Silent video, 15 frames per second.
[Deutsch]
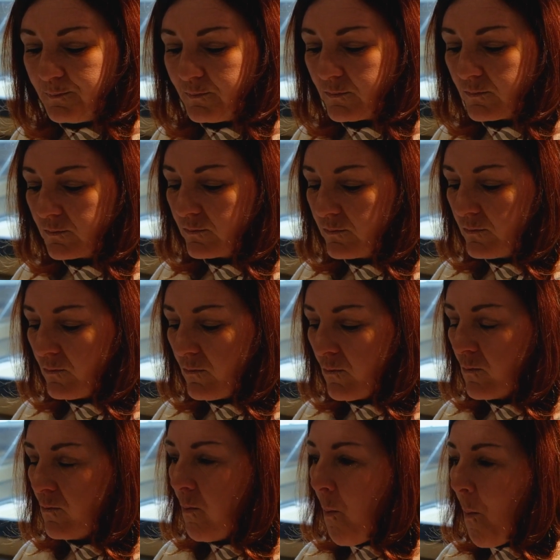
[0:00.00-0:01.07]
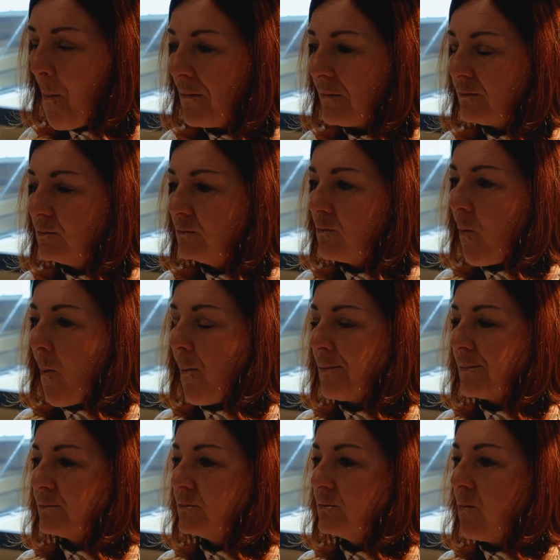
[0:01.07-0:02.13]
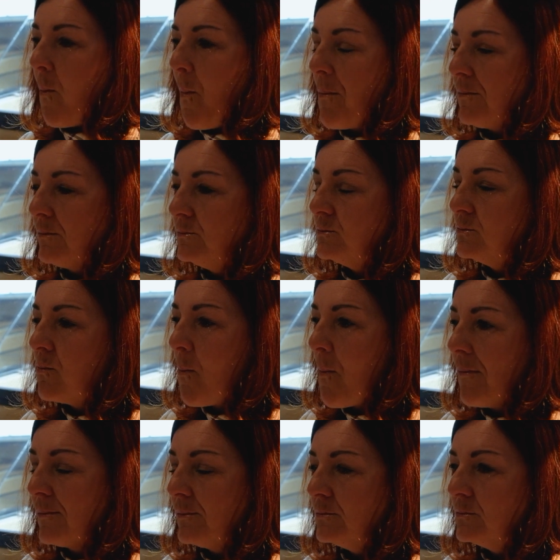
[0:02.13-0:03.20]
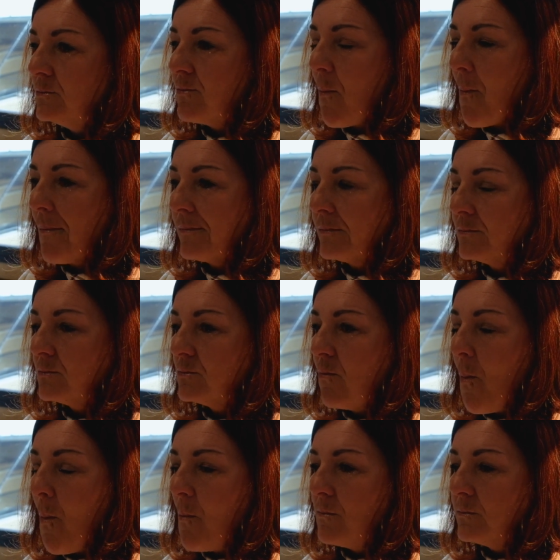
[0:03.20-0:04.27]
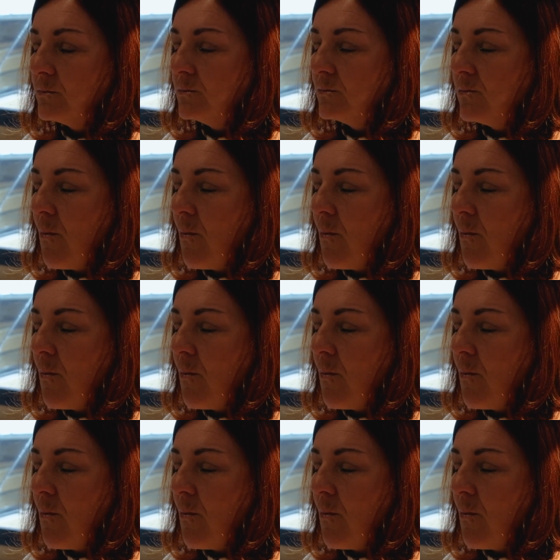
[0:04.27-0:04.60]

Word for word: Bissen unten ist, kann der Speichel nichts mehr machen. Mhm, mh. Ebenso der Magen hat natürlich